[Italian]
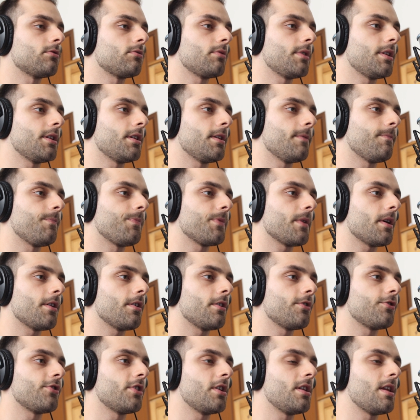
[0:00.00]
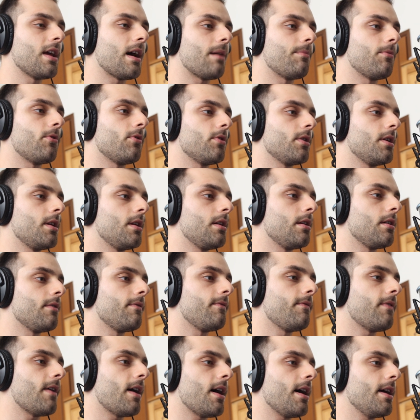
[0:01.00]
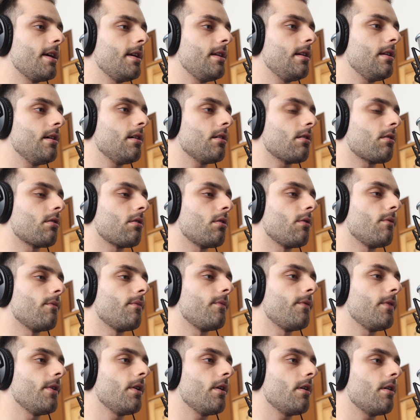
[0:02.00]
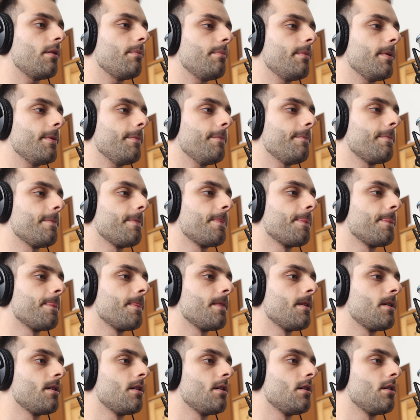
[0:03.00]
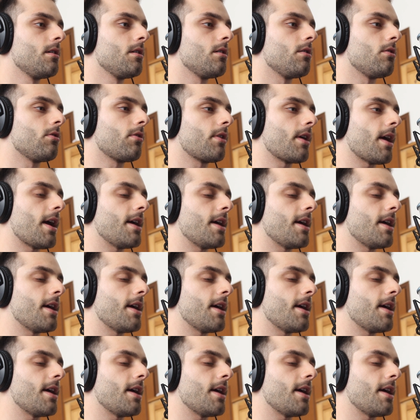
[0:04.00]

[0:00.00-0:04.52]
Quindi scegliamo il file, confirm Ok,